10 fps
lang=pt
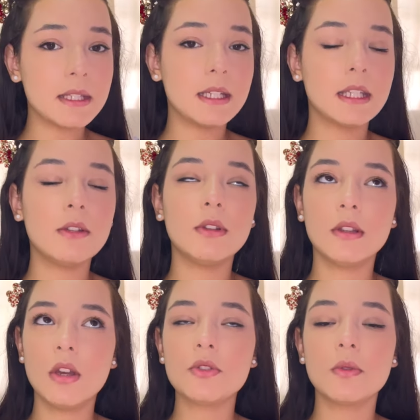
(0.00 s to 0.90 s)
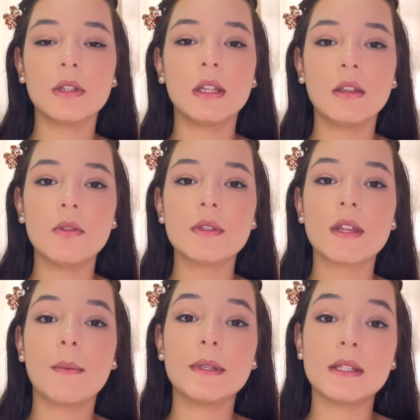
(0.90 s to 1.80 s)
daquilo, é lógico que tem que
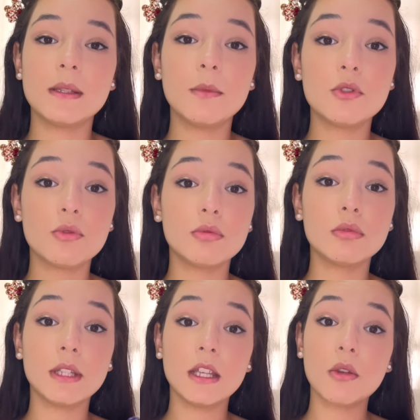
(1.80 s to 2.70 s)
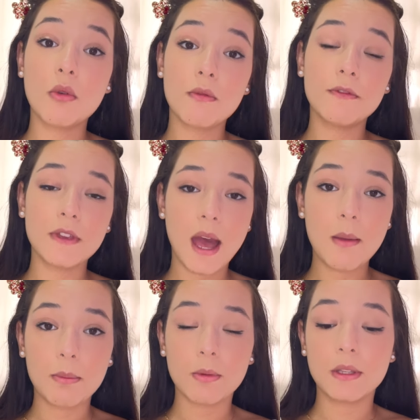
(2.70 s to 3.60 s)
gostar, mas acima de tudo tem que
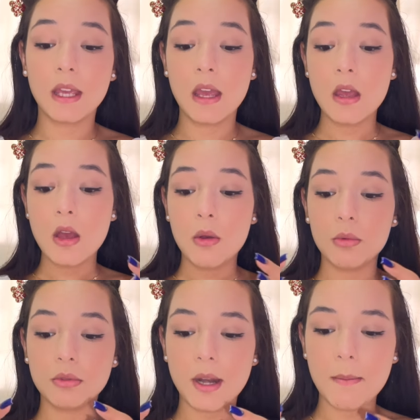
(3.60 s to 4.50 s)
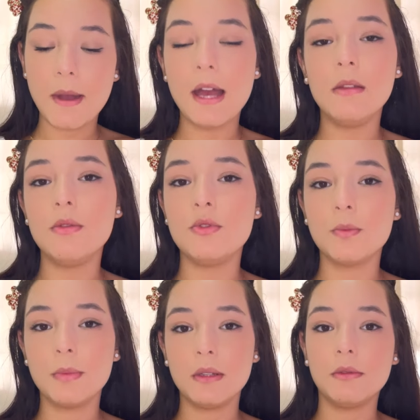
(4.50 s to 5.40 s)
confiar, porque o trabalho de um
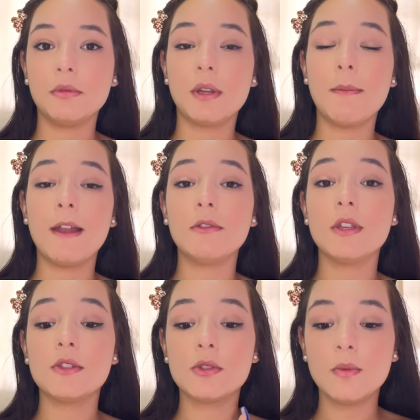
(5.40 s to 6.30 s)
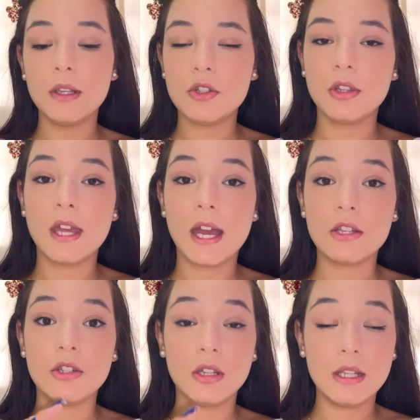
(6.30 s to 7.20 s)
bando, o trabalho da sua
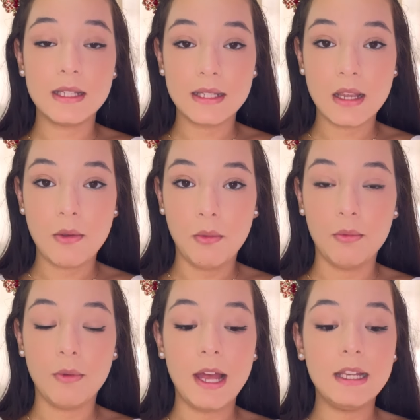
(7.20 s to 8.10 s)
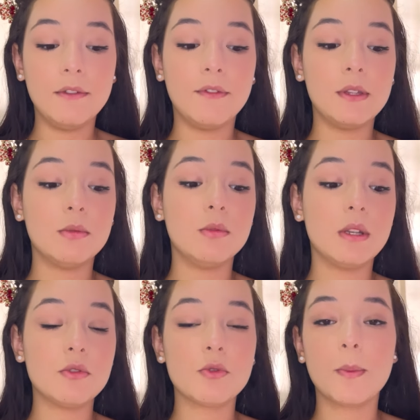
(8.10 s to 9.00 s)
entidade e seu ali feito
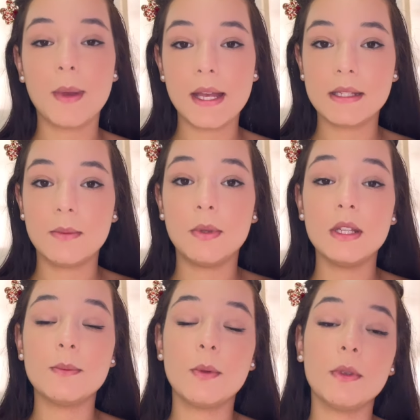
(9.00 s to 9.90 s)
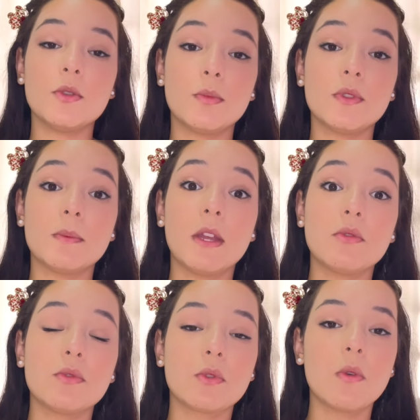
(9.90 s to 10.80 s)
durante o passe, principalmente para os
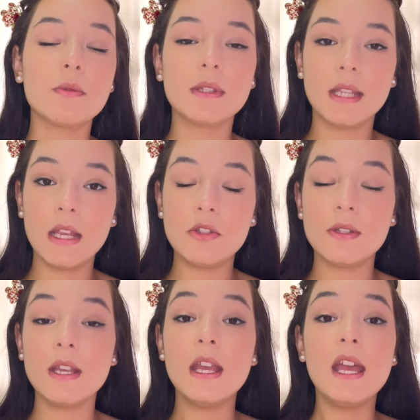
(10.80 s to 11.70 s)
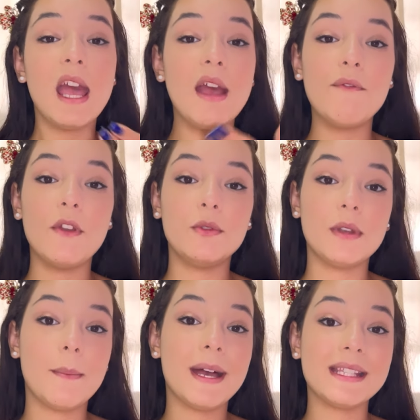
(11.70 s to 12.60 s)
médiums conscientes, é feito
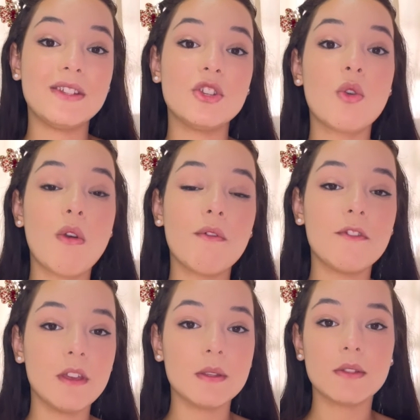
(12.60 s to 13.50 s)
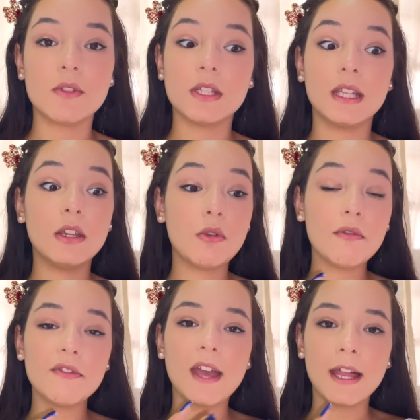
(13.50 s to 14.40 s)
na base de confiança. Você tem que
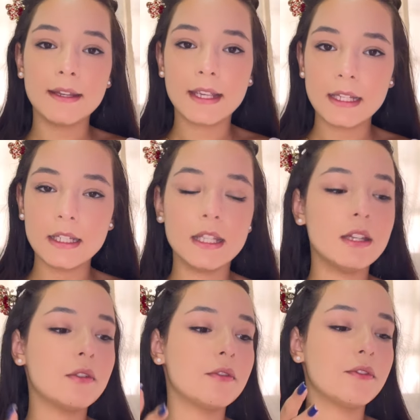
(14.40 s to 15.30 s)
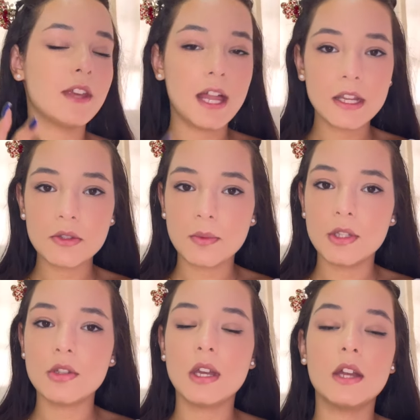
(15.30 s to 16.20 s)
confiar naquele guia, confiar na sua
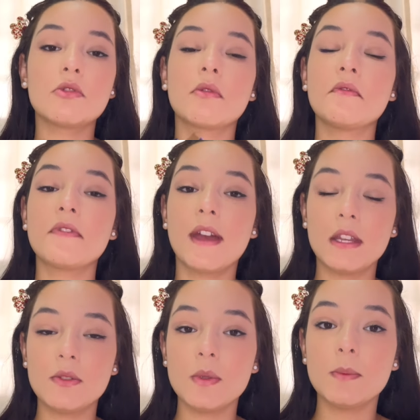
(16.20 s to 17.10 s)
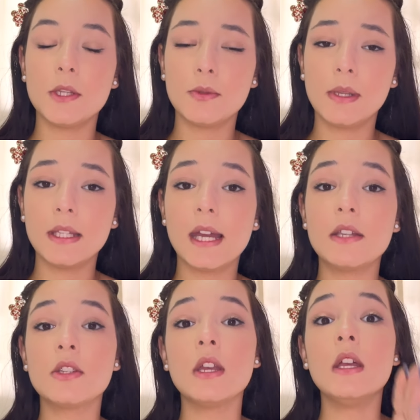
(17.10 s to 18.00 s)
entidade, confiar na sua
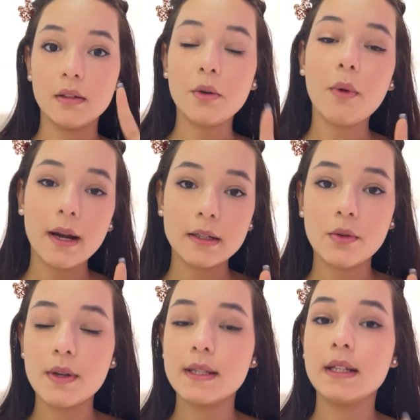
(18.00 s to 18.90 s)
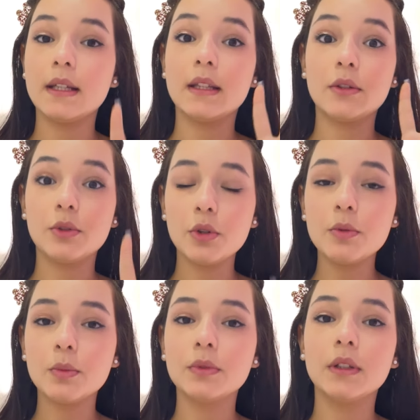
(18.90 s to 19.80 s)
espiritualidade. Então, quarta coisinha que tá todo
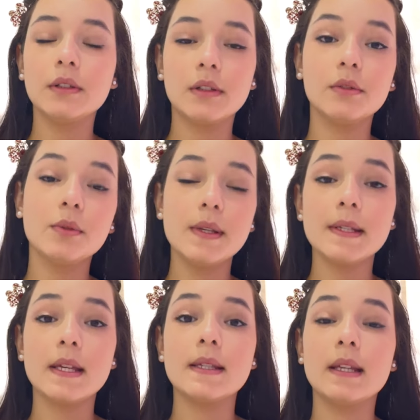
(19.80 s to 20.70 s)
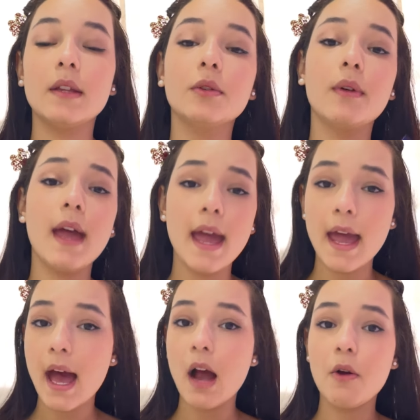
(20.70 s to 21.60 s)
mundo entrando e esquecendo é
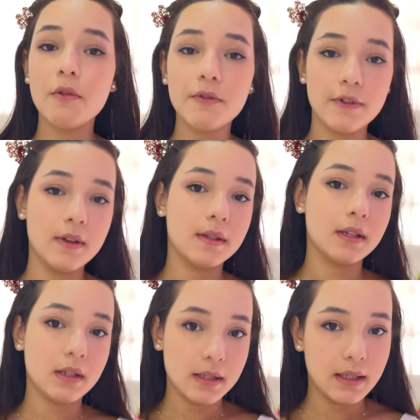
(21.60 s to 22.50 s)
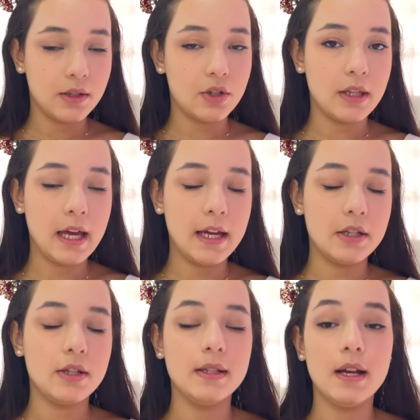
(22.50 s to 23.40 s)
a confiança nas
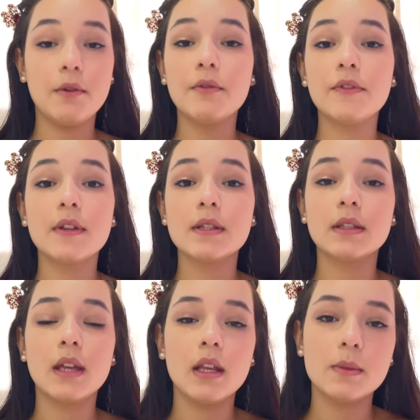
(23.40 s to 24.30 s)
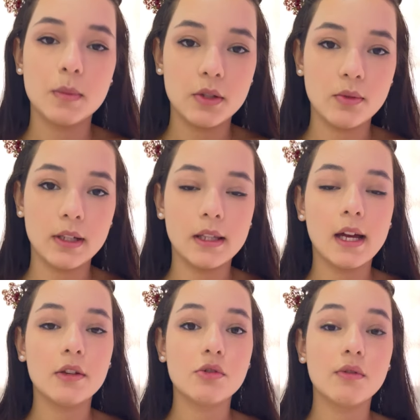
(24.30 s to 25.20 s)
entidades, é a confiança na
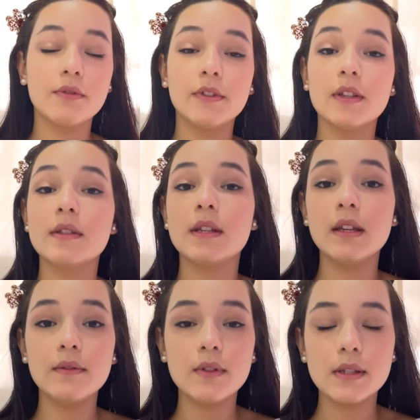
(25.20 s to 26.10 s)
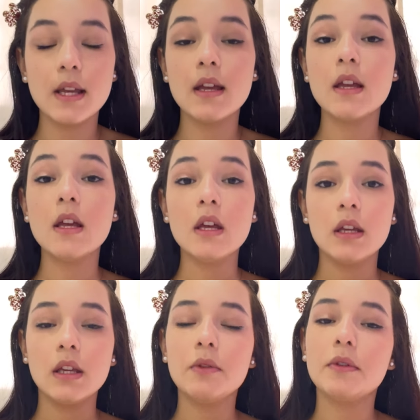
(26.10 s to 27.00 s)
espiritualidade, confiança em você
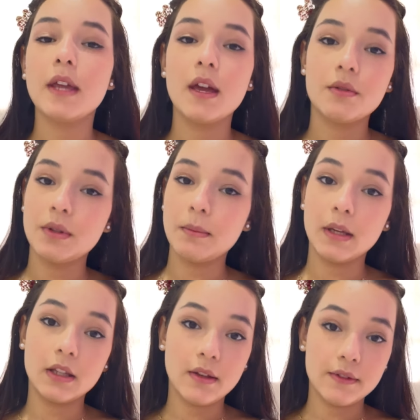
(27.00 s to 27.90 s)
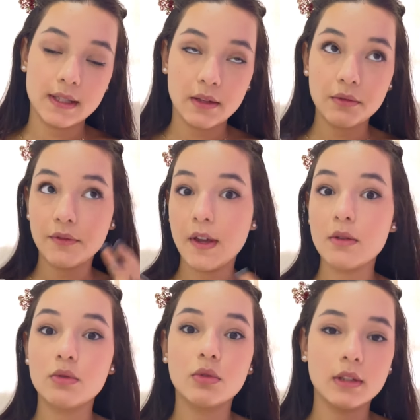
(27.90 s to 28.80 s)
e no terreiro também que está sendo
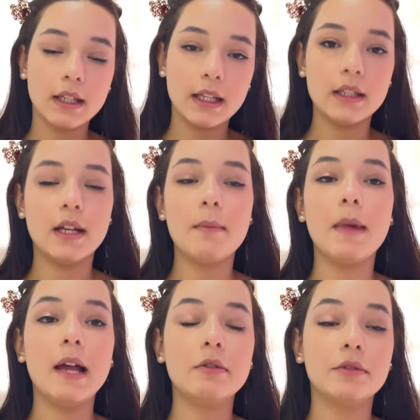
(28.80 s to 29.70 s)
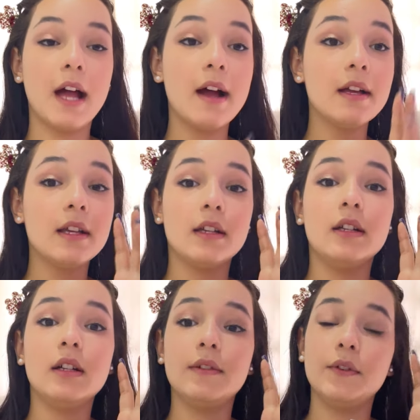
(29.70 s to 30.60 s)
feito todo aquele trabalho, tá?
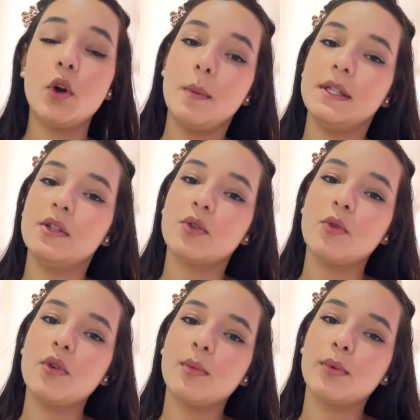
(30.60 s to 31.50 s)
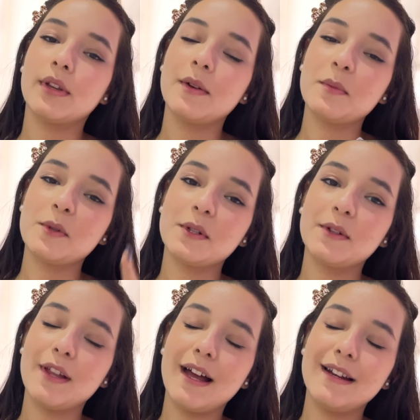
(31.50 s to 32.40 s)
Uh, ficou mais escuro porque o meu
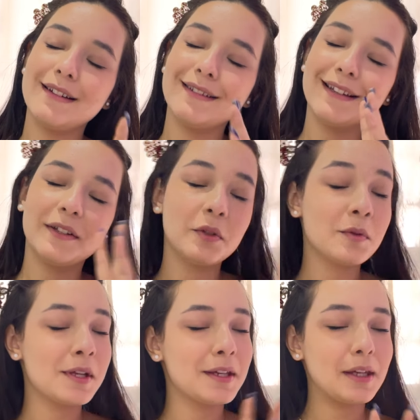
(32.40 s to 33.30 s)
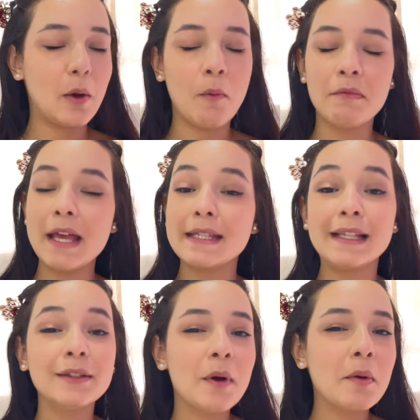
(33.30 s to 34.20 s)
celular, eu não sei o que, que acontece,
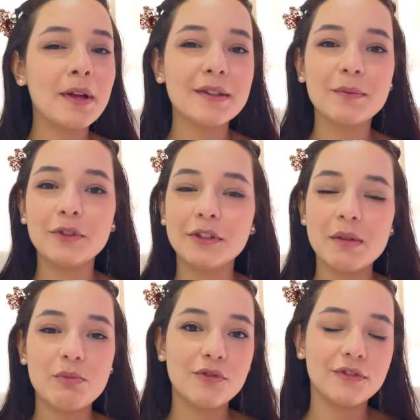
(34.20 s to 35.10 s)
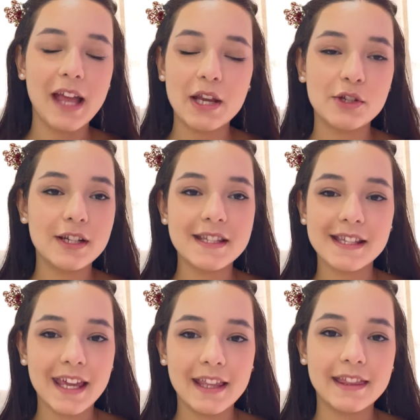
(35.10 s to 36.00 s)
ele não aguenta muito tempo flash, ele
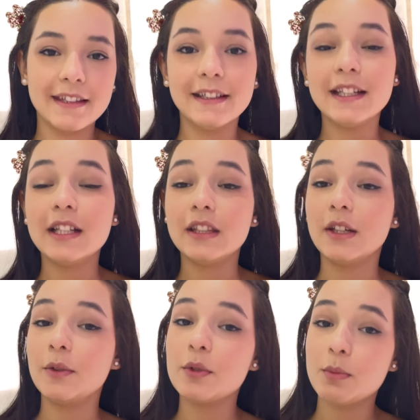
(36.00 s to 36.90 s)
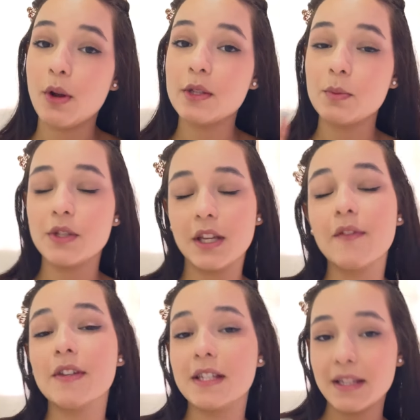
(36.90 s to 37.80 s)
esquenta. Então os próximos aqui
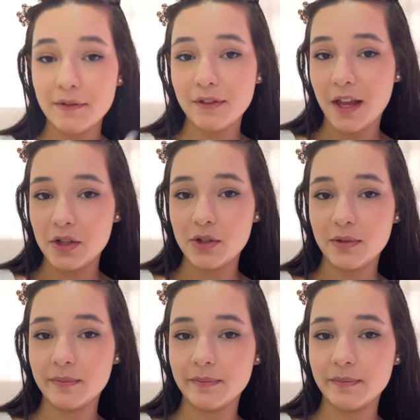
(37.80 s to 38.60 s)
vai ser sem flash.